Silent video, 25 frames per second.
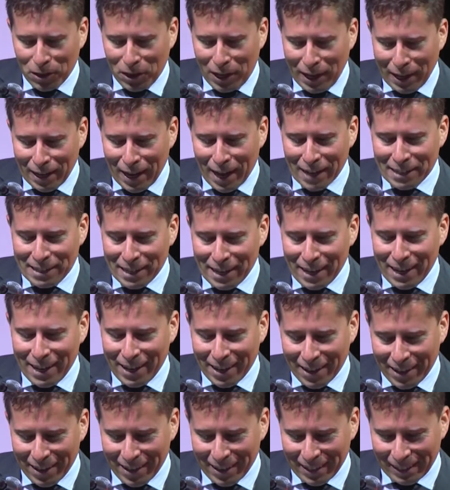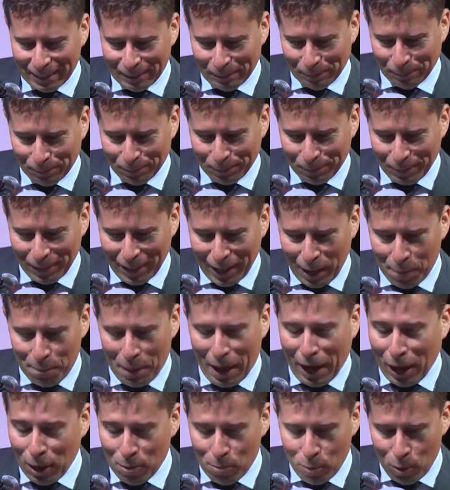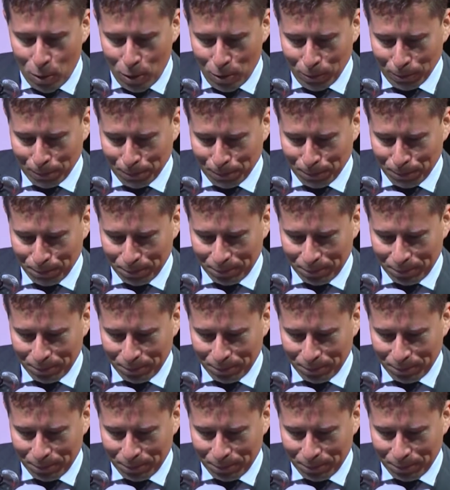qu'il a dit apparemment.